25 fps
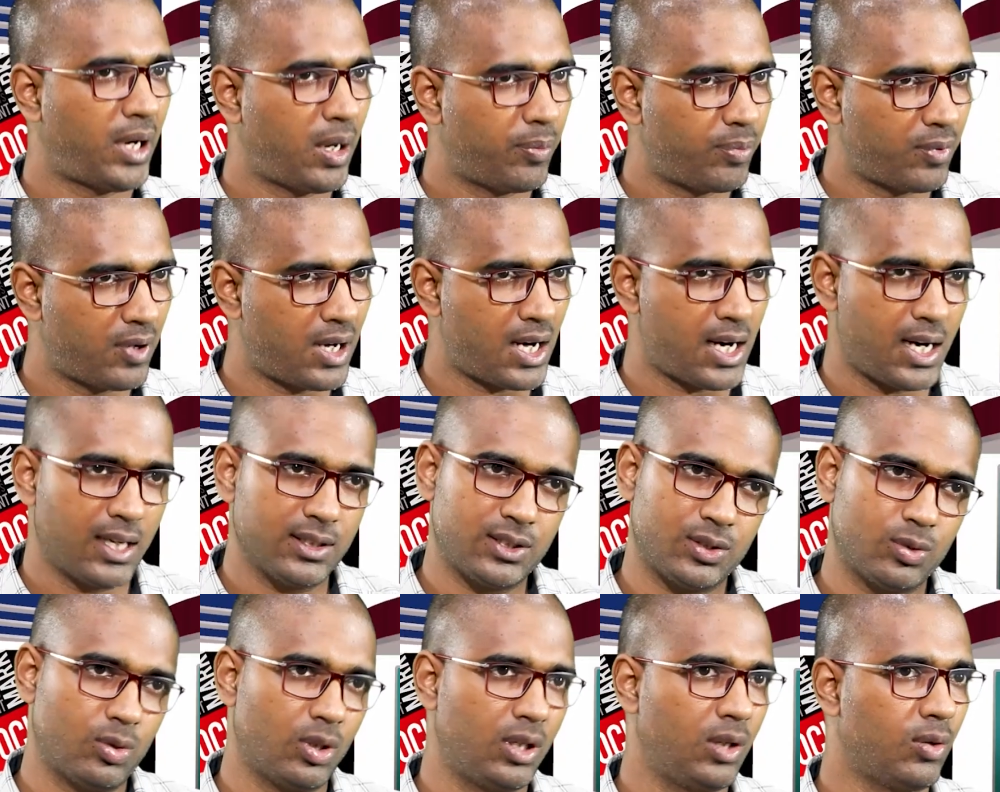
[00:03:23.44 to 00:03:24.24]
పాపం
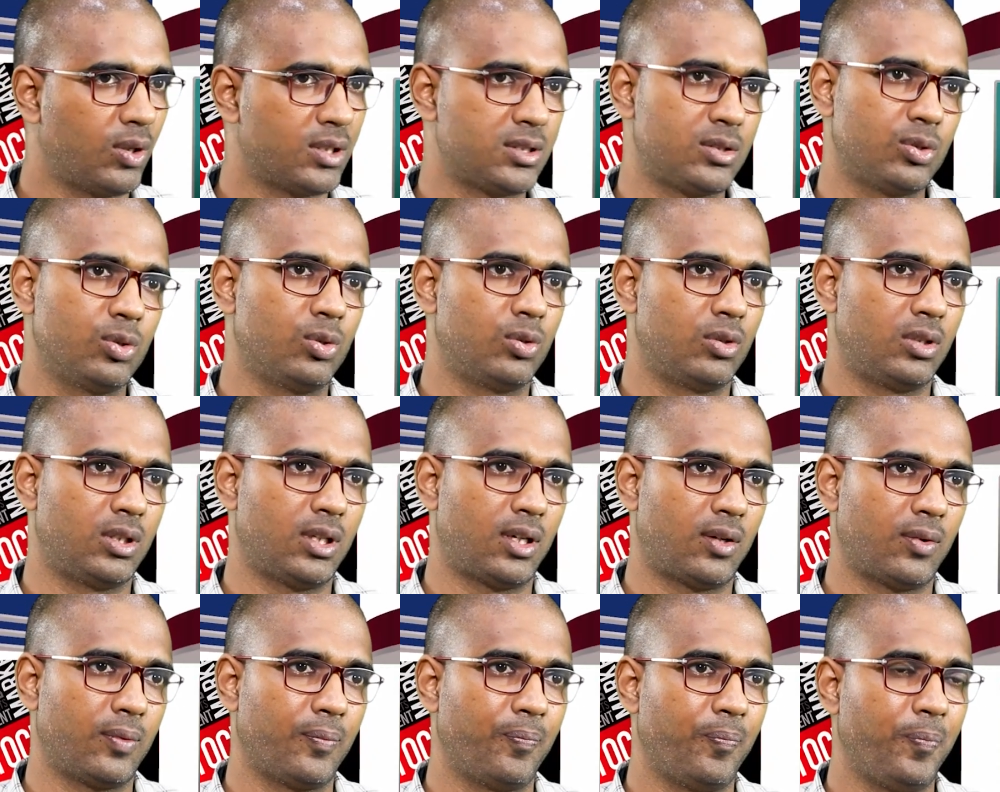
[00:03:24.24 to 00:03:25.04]
ఆశతోనే వస్తూ
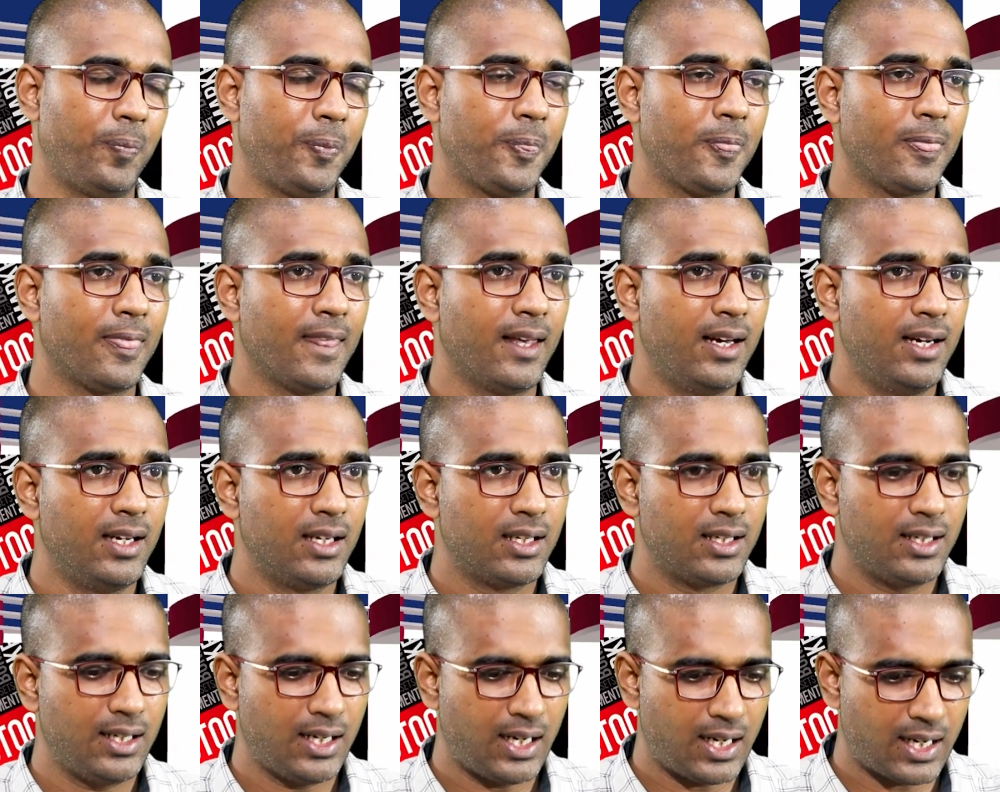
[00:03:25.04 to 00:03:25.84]
ఉంటారు
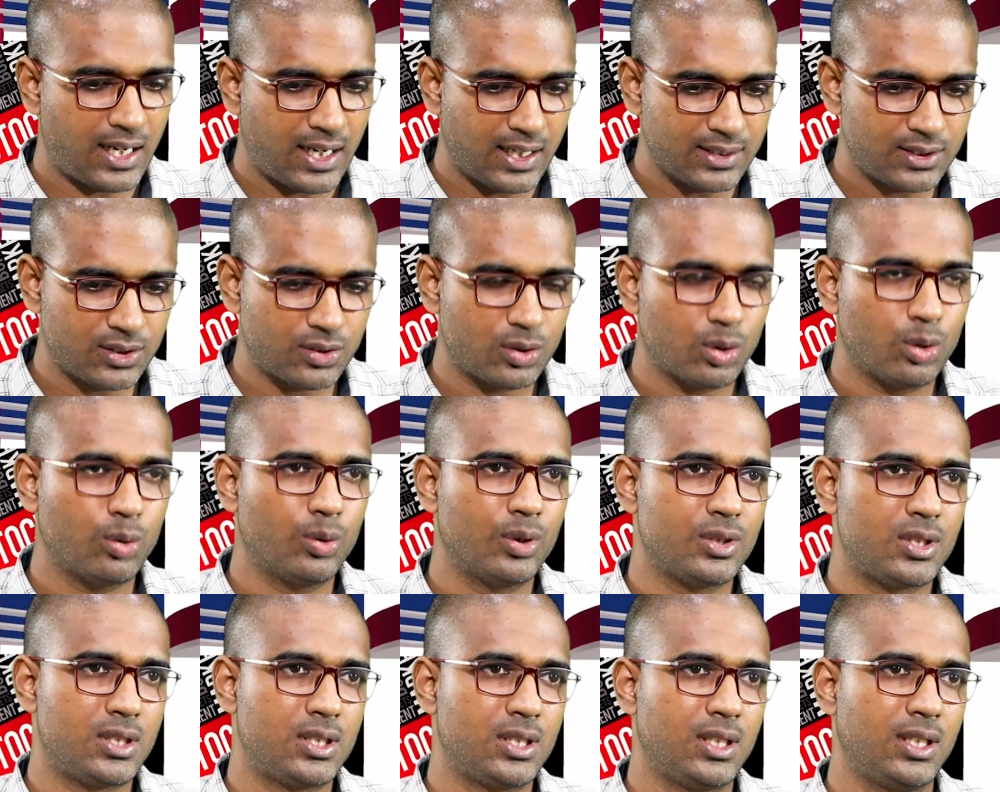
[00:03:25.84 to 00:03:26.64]
ఇలా ఆశతో
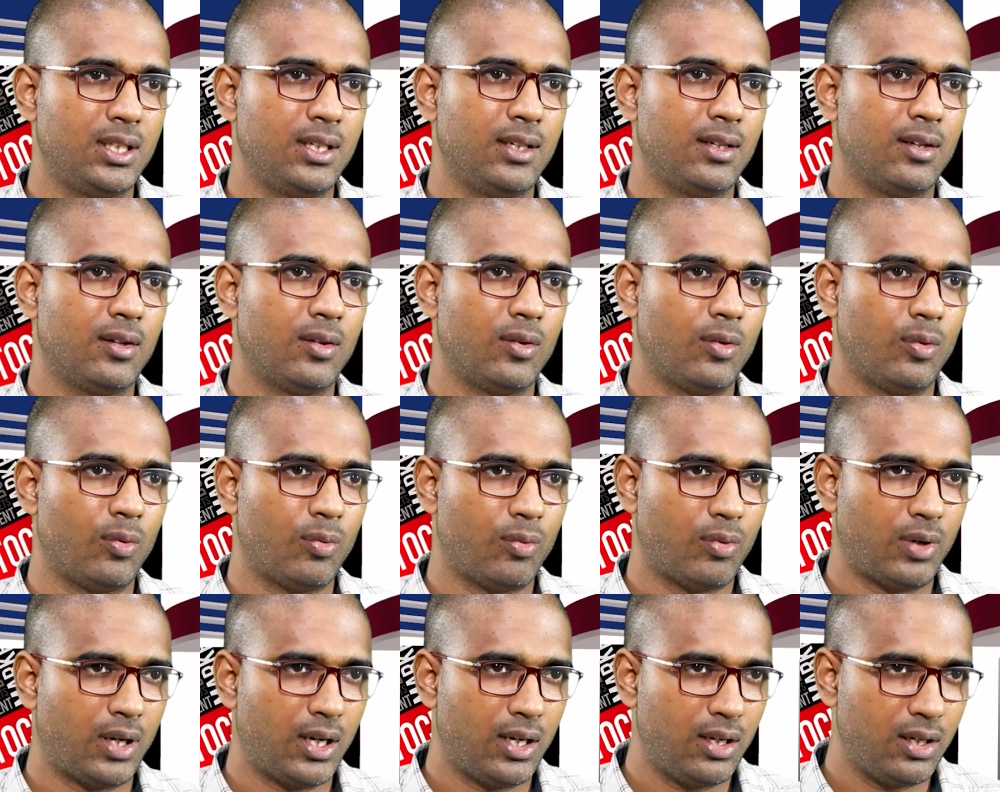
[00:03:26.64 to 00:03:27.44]
వచ్చి
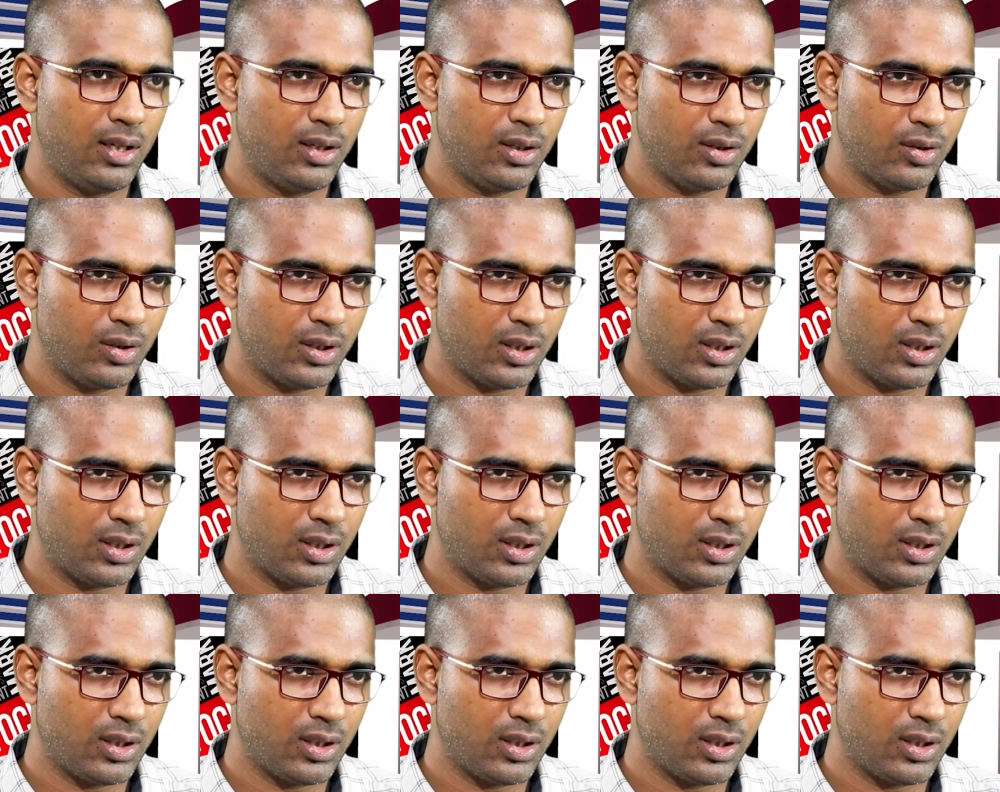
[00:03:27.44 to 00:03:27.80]
వాళ్ళు